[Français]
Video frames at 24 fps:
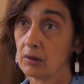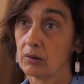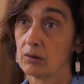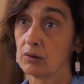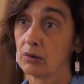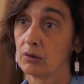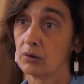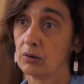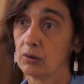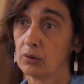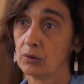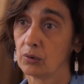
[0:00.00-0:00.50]

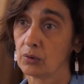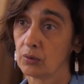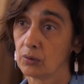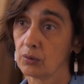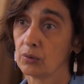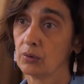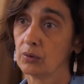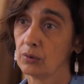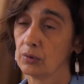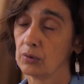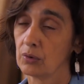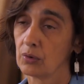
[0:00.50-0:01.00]
Euh,
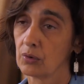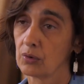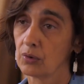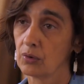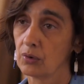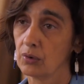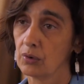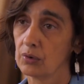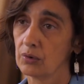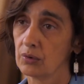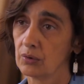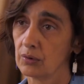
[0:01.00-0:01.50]
locaux,
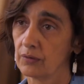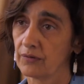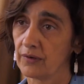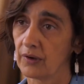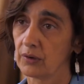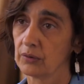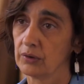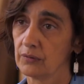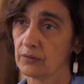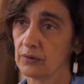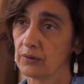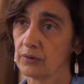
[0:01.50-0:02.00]
locaux,
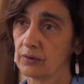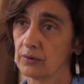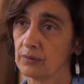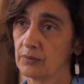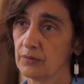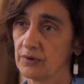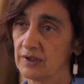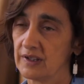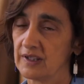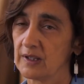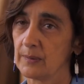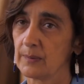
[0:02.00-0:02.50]
enfin au niveau
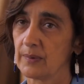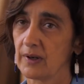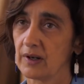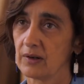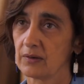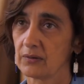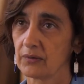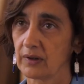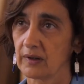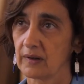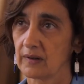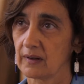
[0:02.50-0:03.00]

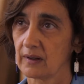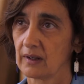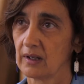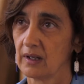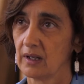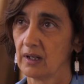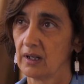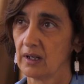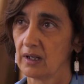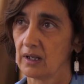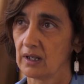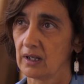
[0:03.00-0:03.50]
municipal en fait.
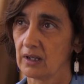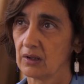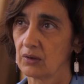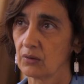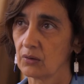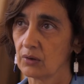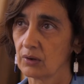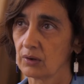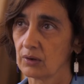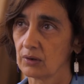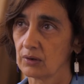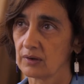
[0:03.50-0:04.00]
Et
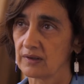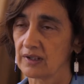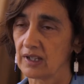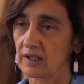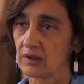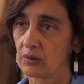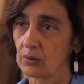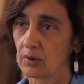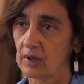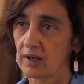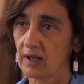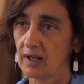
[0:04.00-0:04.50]
donc euh,
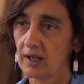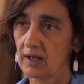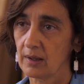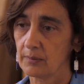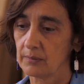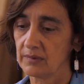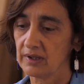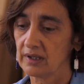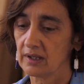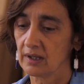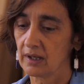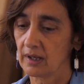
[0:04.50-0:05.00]
cette loi-là a
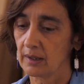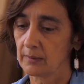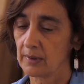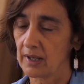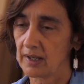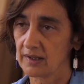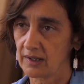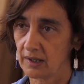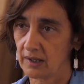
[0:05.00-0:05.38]
mis un,